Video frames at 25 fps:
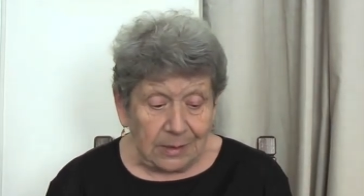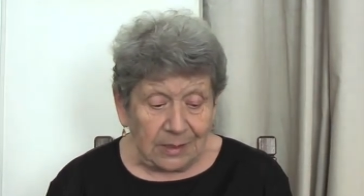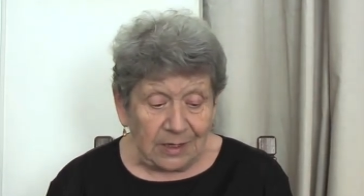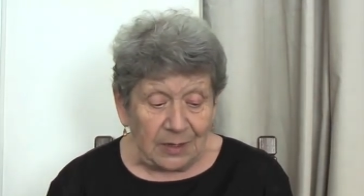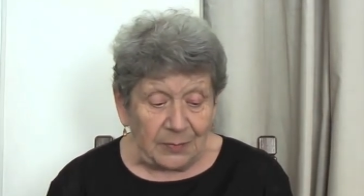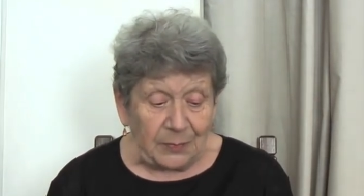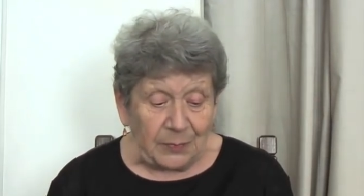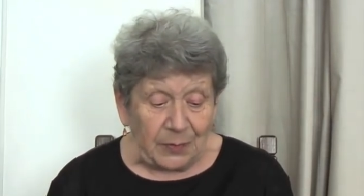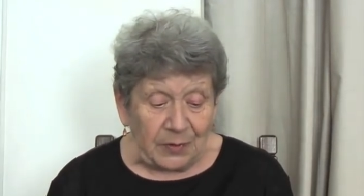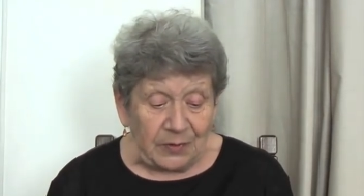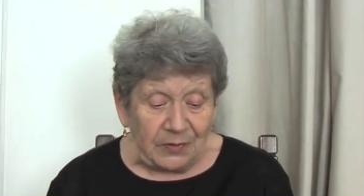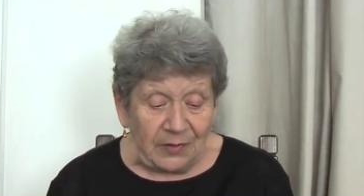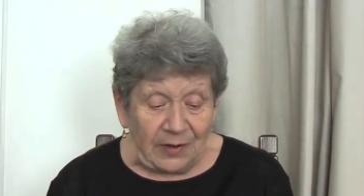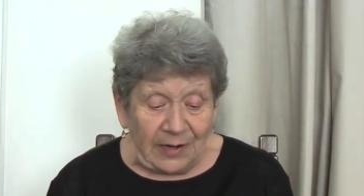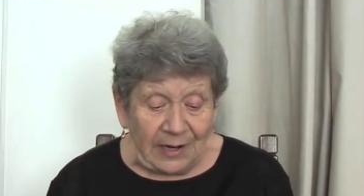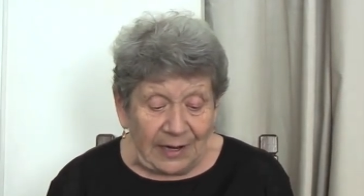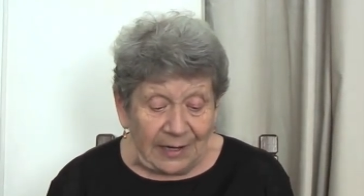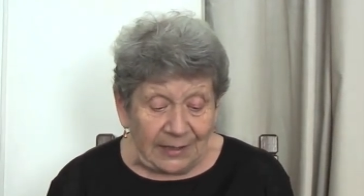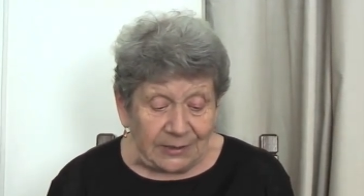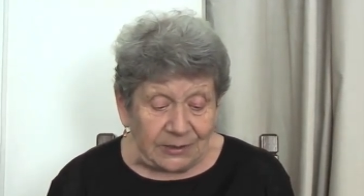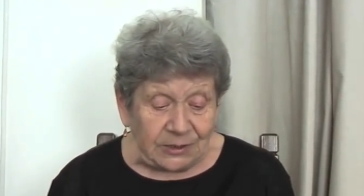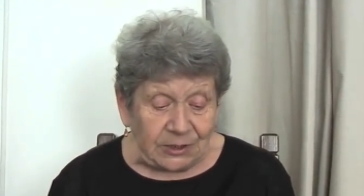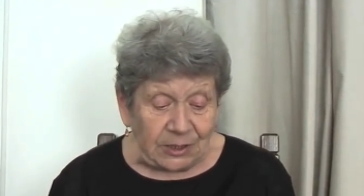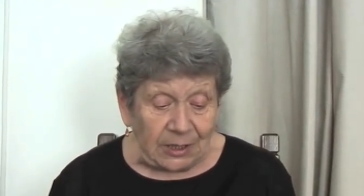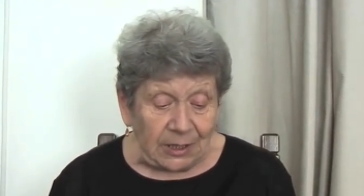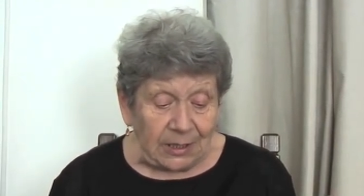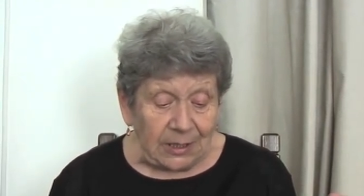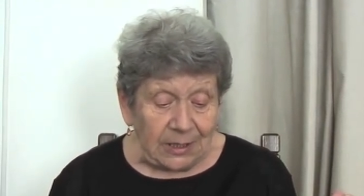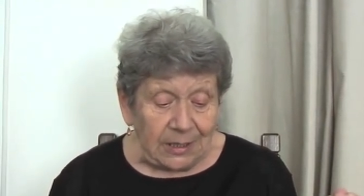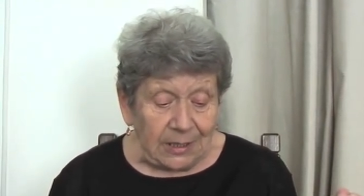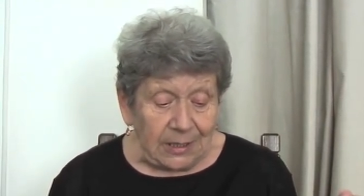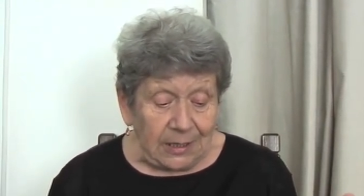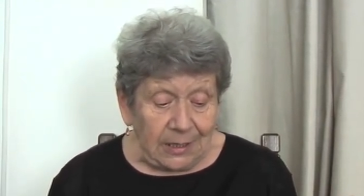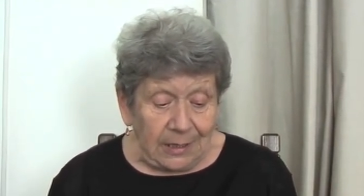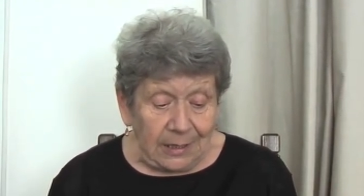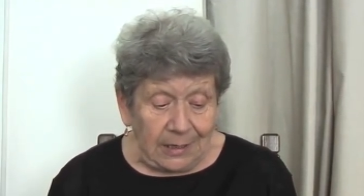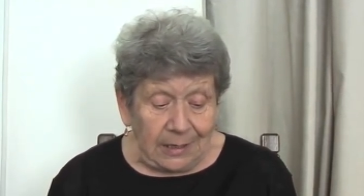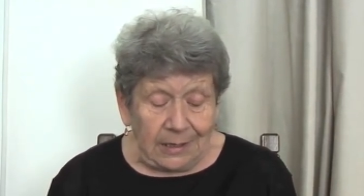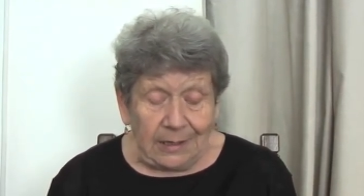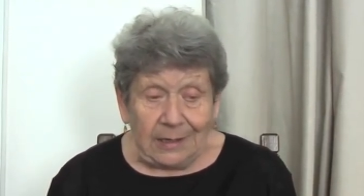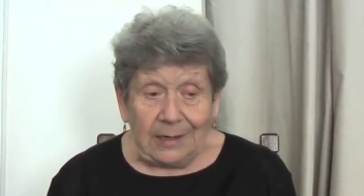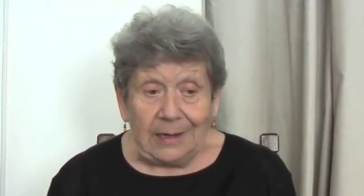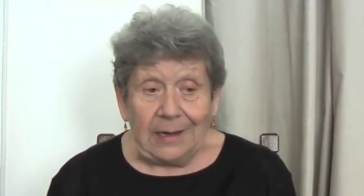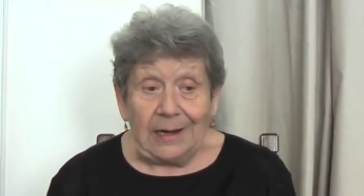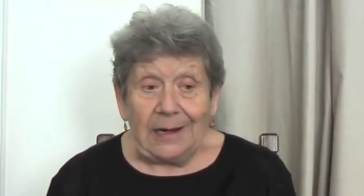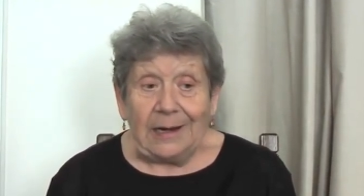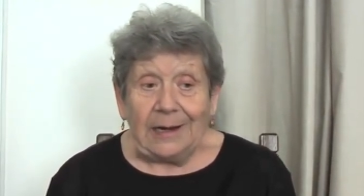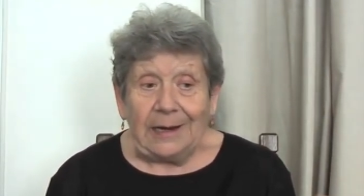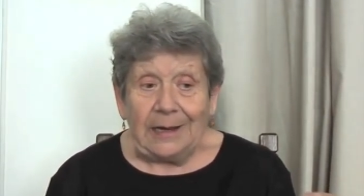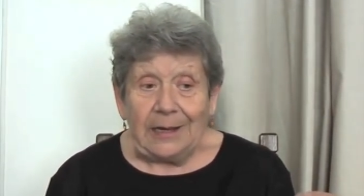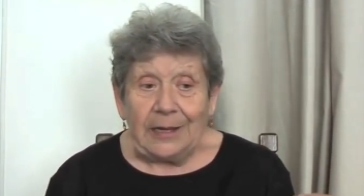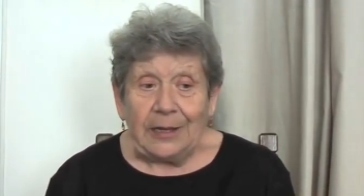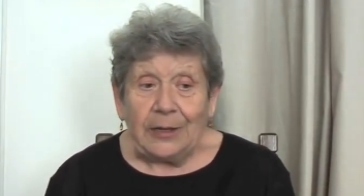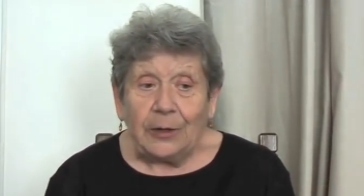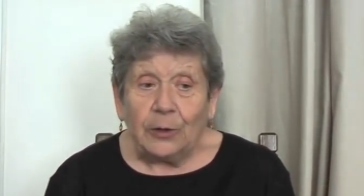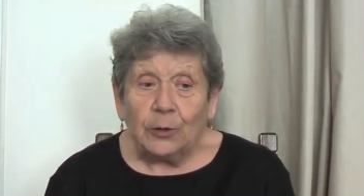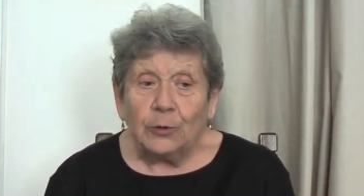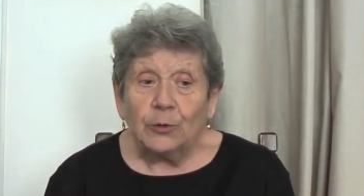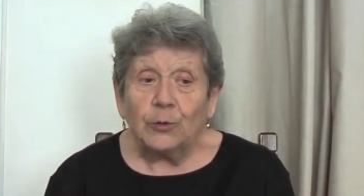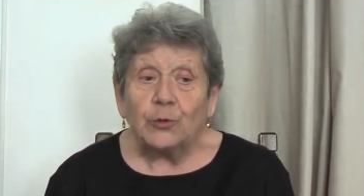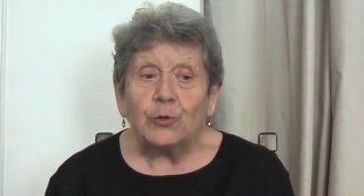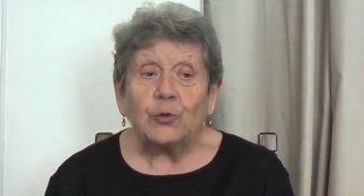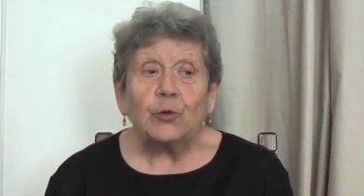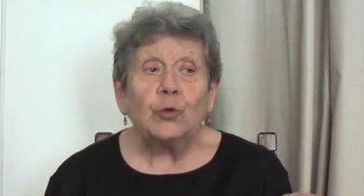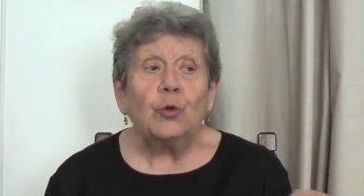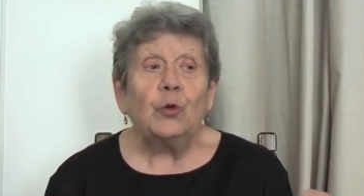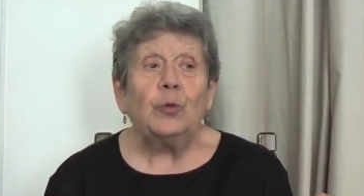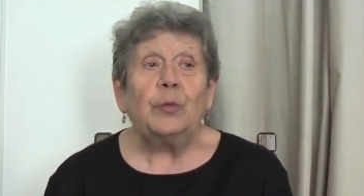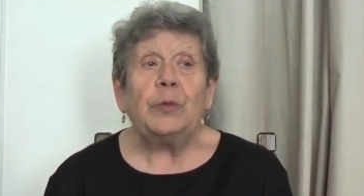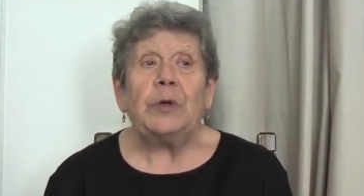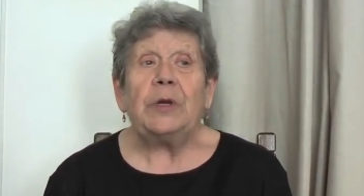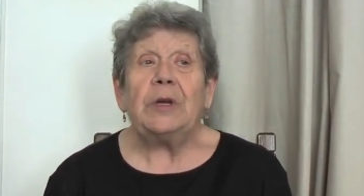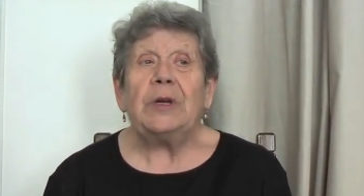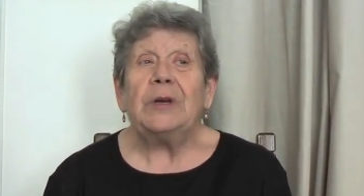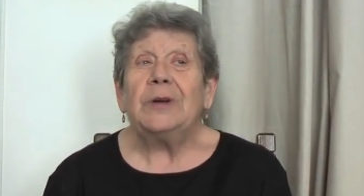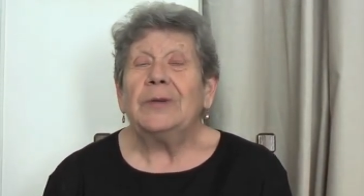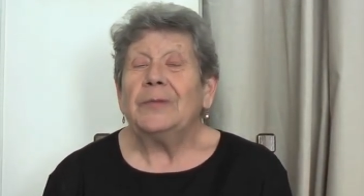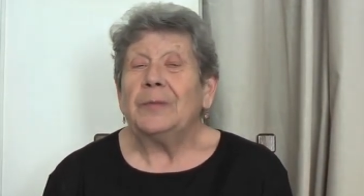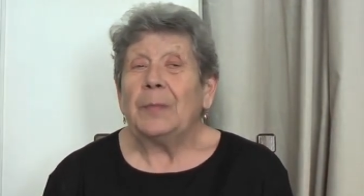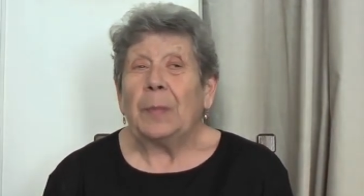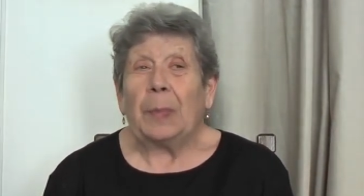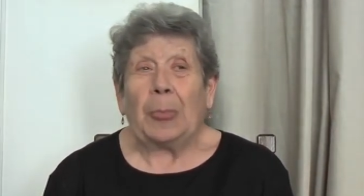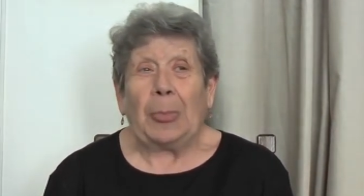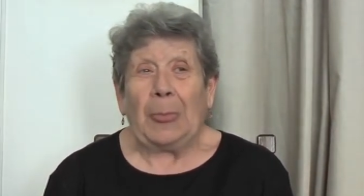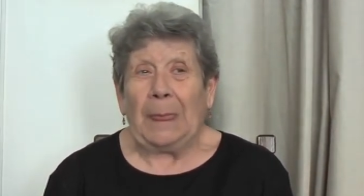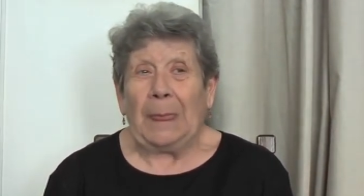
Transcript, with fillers: che privilegia eh, i consumi